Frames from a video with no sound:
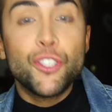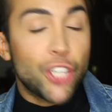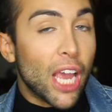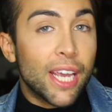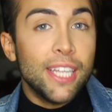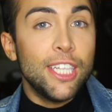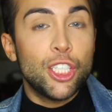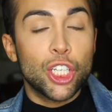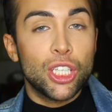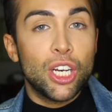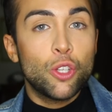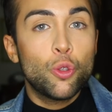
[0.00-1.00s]
C'è chi
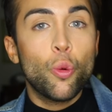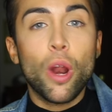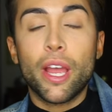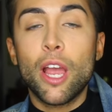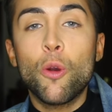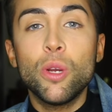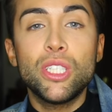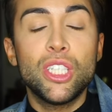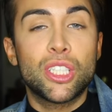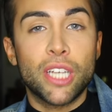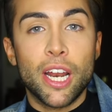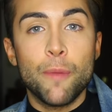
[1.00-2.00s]
dice addirittura che
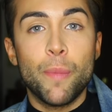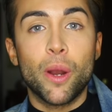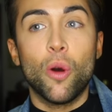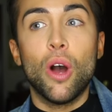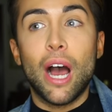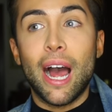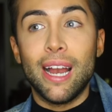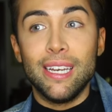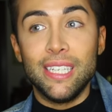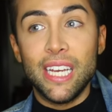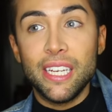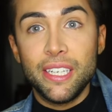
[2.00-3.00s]
questi sarebbero
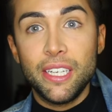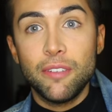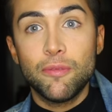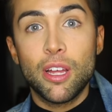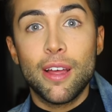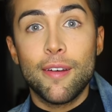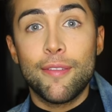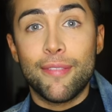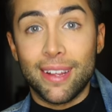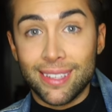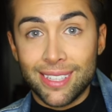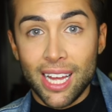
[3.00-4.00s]
alieni
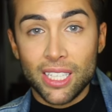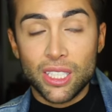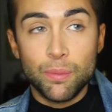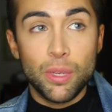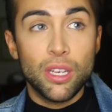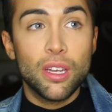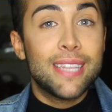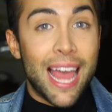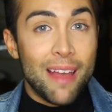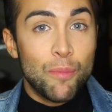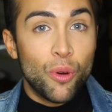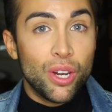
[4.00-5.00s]
fantasmi,
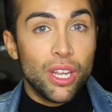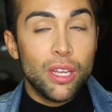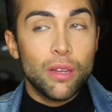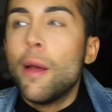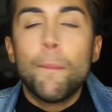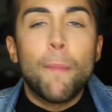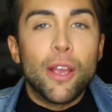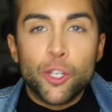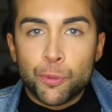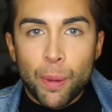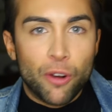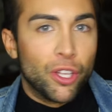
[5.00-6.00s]
demoni. Ma
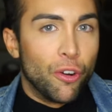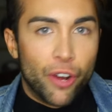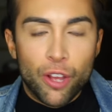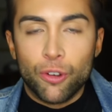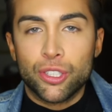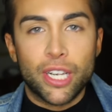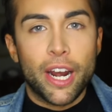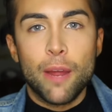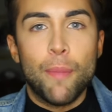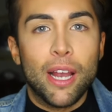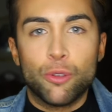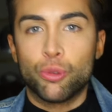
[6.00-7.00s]
io spero di non incontrarne
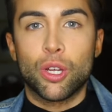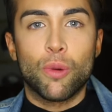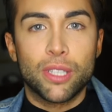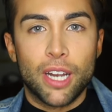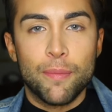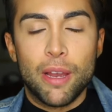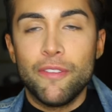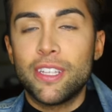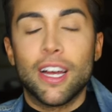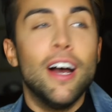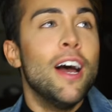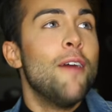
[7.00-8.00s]
mai in tutta quanta la mia
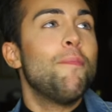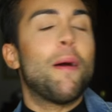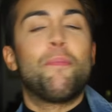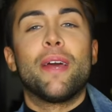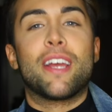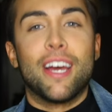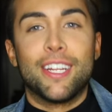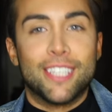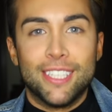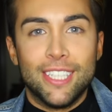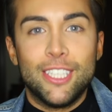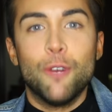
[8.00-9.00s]
vita. Ma per
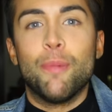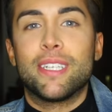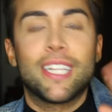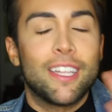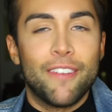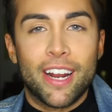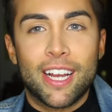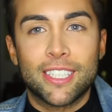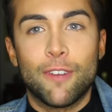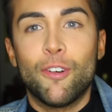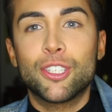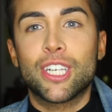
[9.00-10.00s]
carità di Dio, ma statevene a
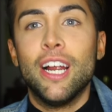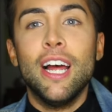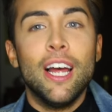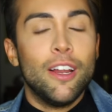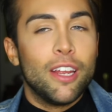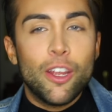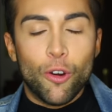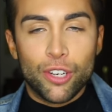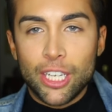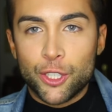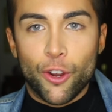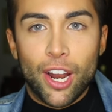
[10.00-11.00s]
casa vostra. Io
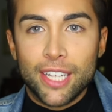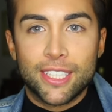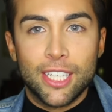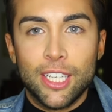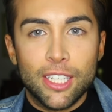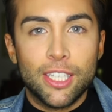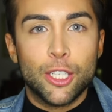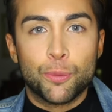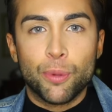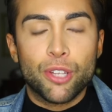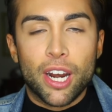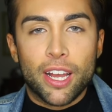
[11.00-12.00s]
adesso ho l'ansia di, di
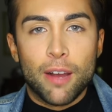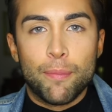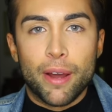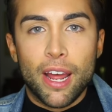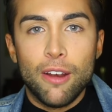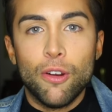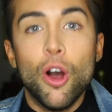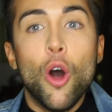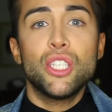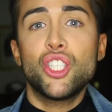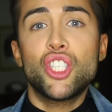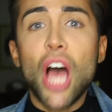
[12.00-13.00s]
rispondere al campanello.
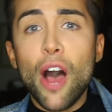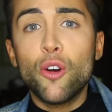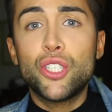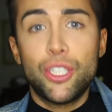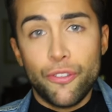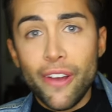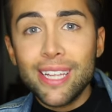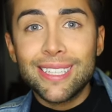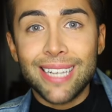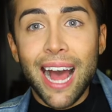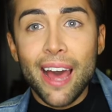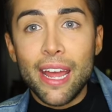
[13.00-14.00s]
Ciao, ci fai
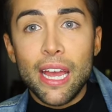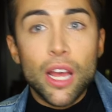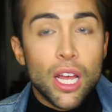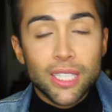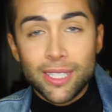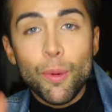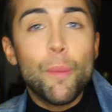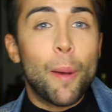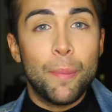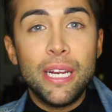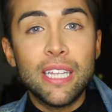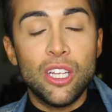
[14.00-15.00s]
entrare? Siamo i
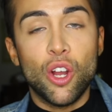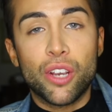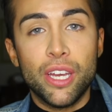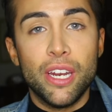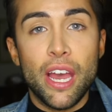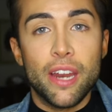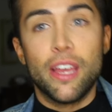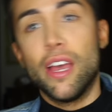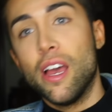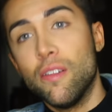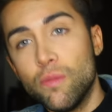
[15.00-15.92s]
bambini dagli occhi neri.